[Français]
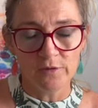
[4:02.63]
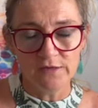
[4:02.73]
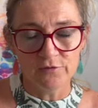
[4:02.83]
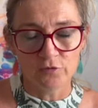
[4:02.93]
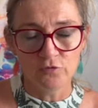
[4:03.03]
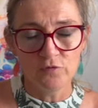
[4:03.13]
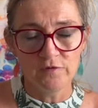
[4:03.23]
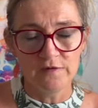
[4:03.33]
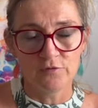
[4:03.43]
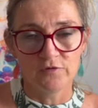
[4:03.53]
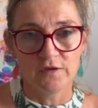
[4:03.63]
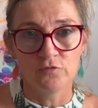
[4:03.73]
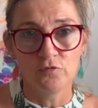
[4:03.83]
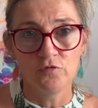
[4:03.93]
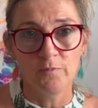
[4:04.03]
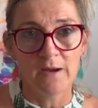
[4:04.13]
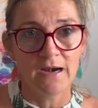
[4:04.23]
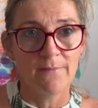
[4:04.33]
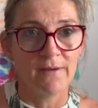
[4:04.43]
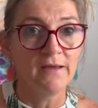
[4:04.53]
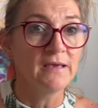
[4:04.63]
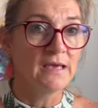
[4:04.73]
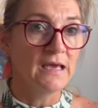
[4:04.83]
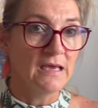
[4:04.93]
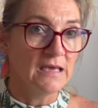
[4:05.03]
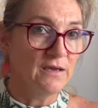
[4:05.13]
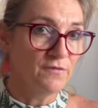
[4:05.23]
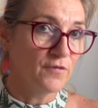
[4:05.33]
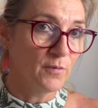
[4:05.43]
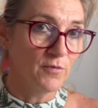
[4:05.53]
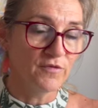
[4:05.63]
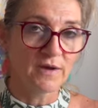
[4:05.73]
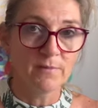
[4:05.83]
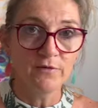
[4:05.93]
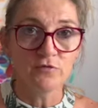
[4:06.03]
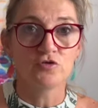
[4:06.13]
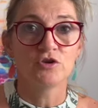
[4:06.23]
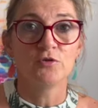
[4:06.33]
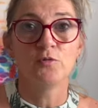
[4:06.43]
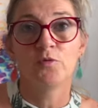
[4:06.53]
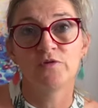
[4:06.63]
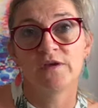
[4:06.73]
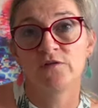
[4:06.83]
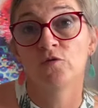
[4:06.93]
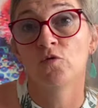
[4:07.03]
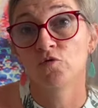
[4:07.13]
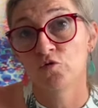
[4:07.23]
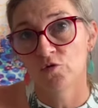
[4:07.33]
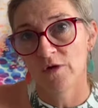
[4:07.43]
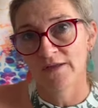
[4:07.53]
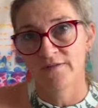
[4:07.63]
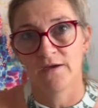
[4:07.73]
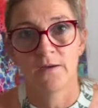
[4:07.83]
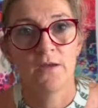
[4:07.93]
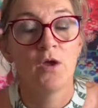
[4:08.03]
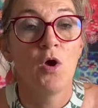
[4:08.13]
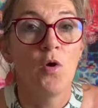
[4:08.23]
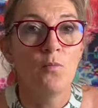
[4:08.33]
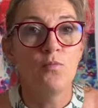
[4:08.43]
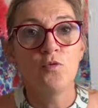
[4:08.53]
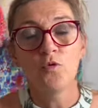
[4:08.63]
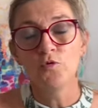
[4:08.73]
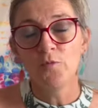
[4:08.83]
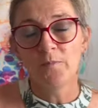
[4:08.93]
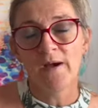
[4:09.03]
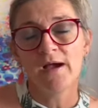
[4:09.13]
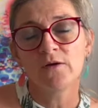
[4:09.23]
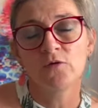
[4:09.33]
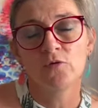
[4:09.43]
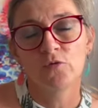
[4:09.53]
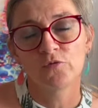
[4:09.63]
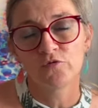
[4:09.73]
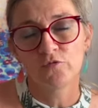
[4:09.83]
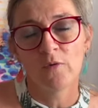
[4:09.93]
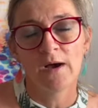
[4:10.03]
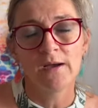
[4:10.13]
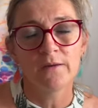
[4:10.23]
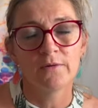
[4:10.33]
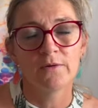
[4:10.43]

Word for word: Ils sont tous, ils se tiennent tous par la main et ils forment vraiment ce champ de protection autour de la Terre pour ne pas que l'on soit